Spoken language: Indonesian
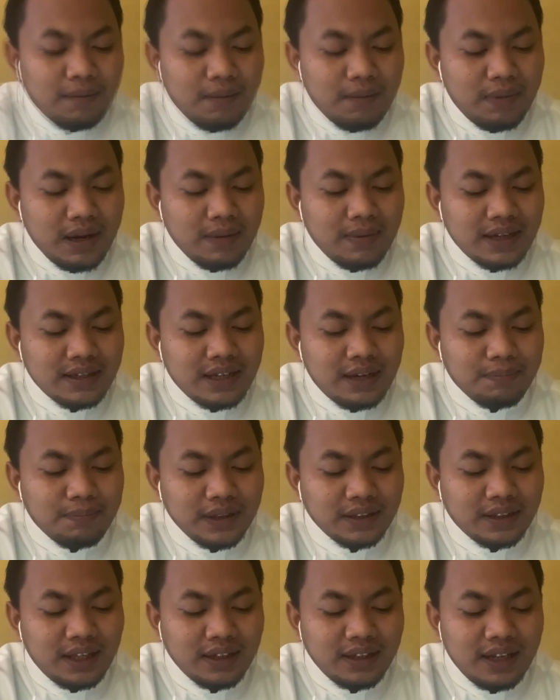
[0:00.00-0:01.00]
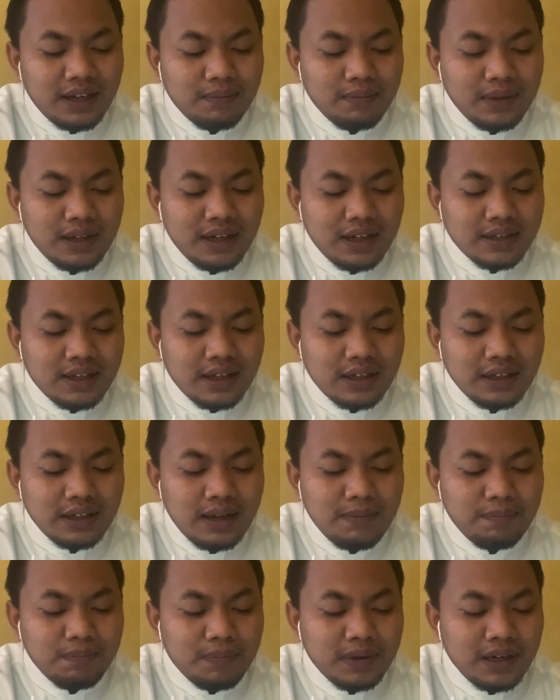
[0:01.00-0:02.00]
pembebasan penting dan
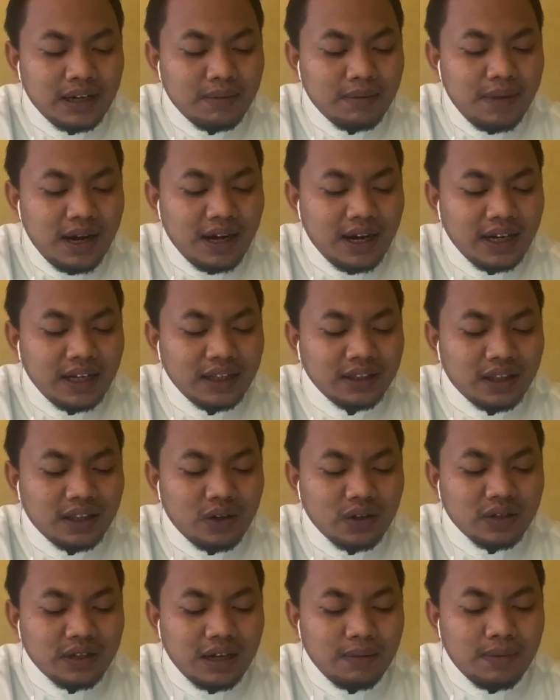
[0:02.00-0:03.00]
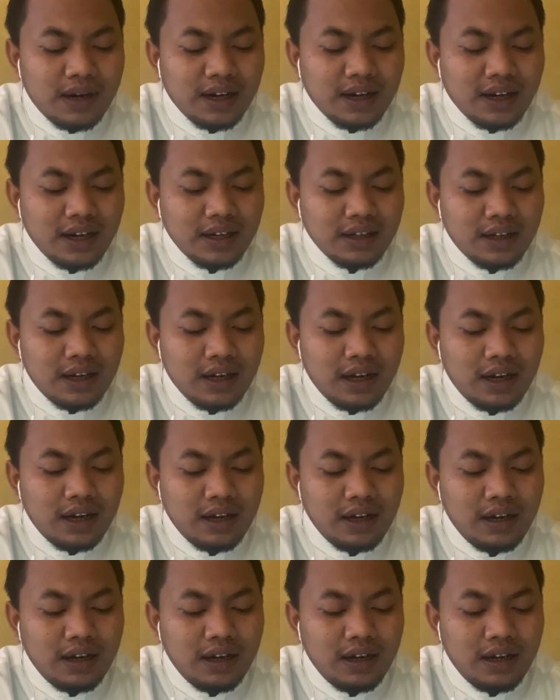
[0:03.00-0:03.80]
mendesaknya penerbangan internasional berangkat ke